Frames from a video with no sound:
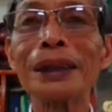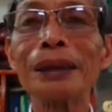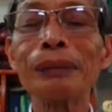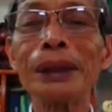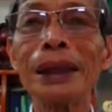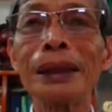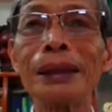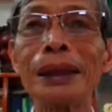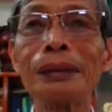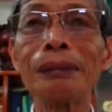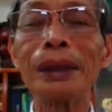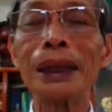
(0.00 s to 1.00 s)
chứ bây giờ
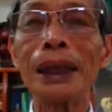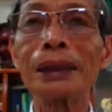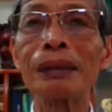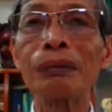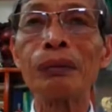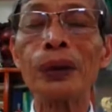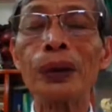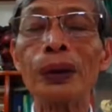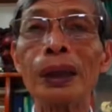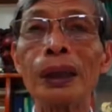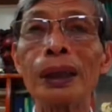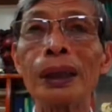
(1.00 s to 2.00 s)
nếu mà để cho
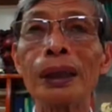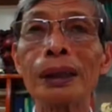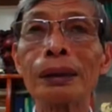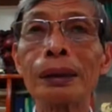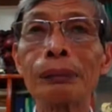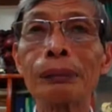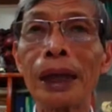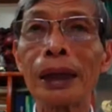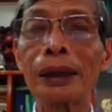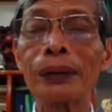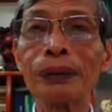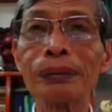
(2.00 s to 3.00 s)
mùa
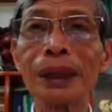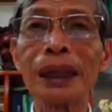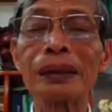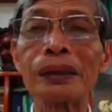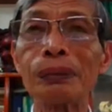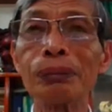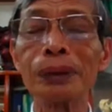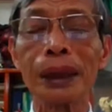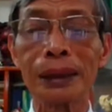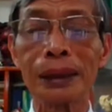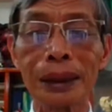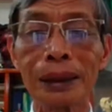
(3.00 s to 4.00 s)
màng của chúng ta nó trúng
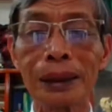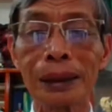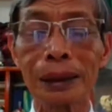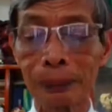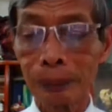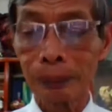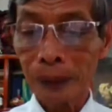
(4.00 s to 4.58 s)
thì rất khó,